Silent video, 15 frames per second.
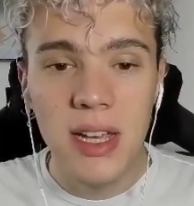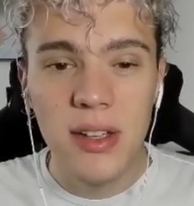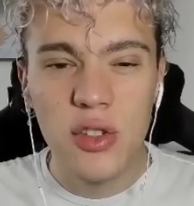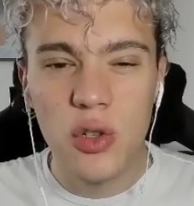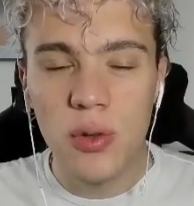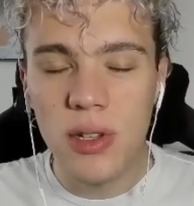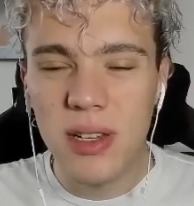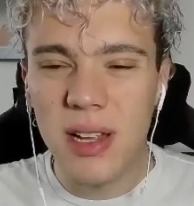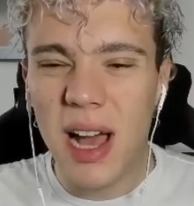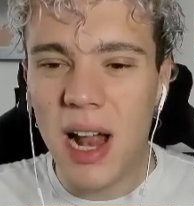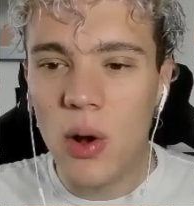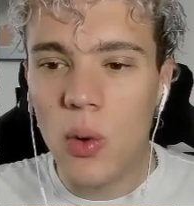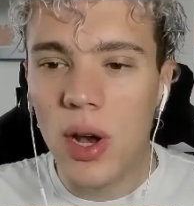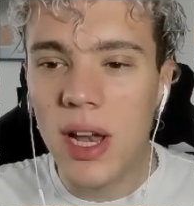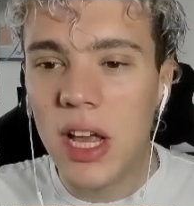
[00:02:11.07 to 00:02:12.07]
son
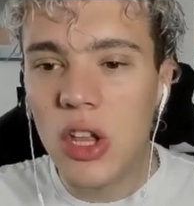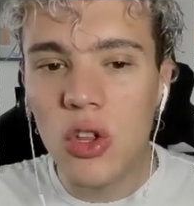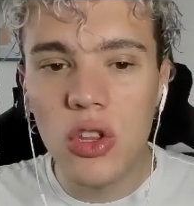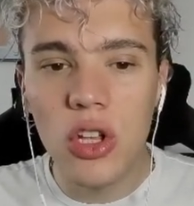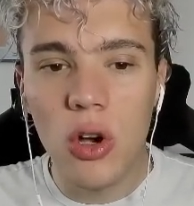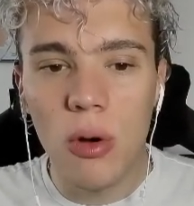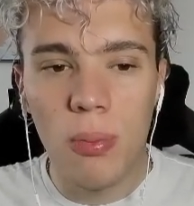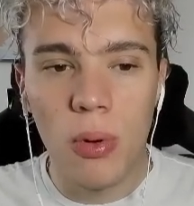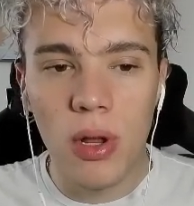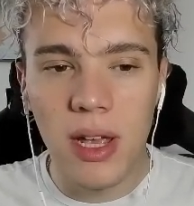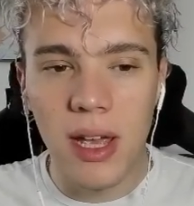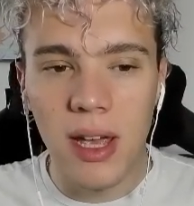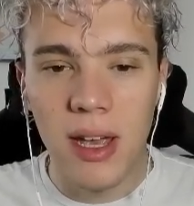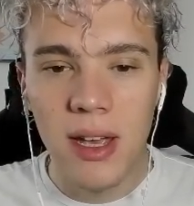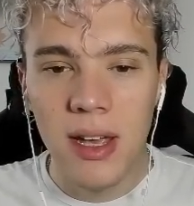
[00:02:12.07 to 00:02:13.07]
algo anecdóticos
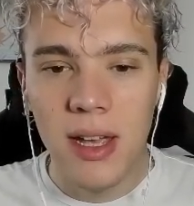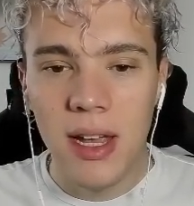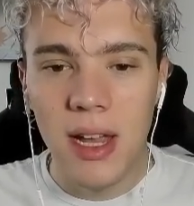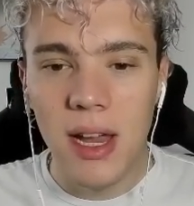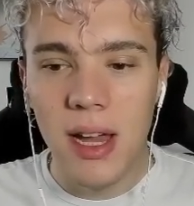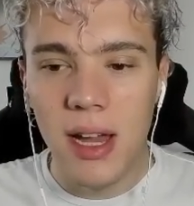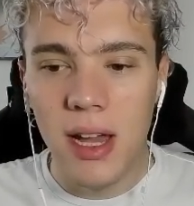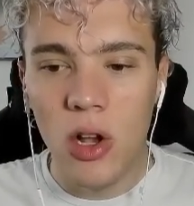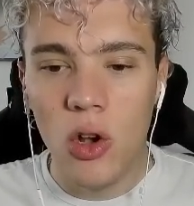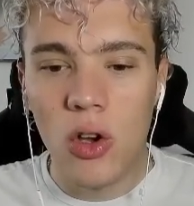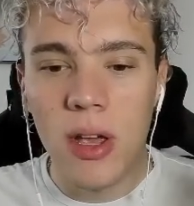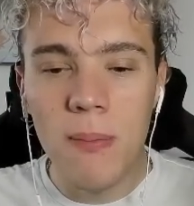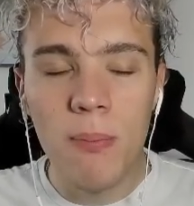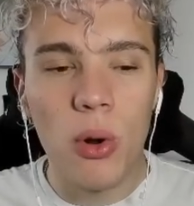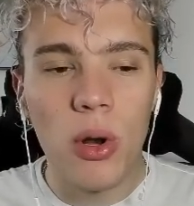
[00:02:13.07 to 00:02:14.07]
porque eh, lo
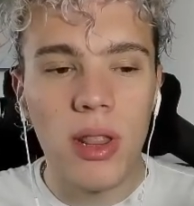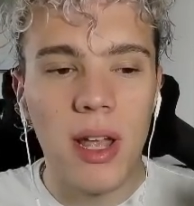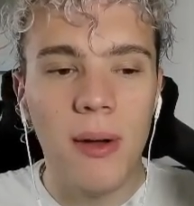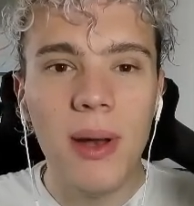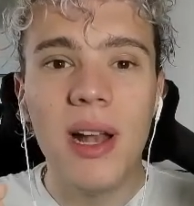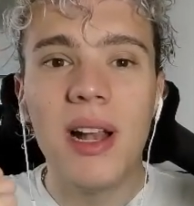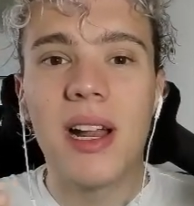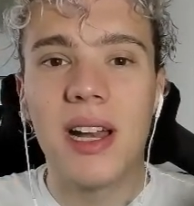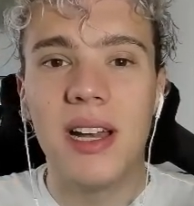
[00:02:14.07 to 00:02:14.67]
que importa es ver el